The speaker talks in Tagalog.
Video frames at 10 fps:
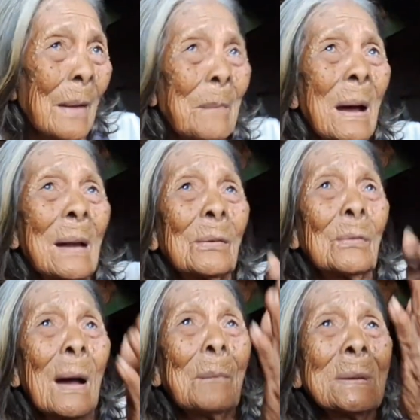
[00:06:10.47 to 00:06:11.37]
Mahal ko
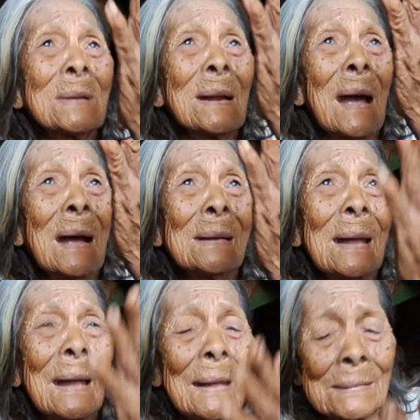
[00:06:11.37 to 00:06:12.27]
nga ama sa
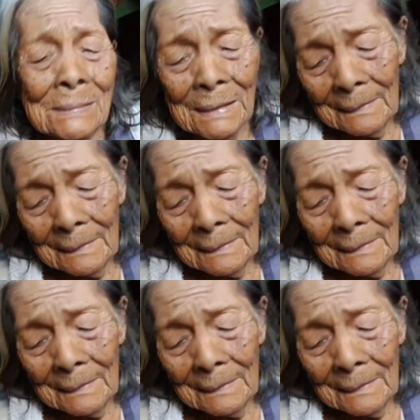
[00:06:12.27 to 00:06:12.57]
langit.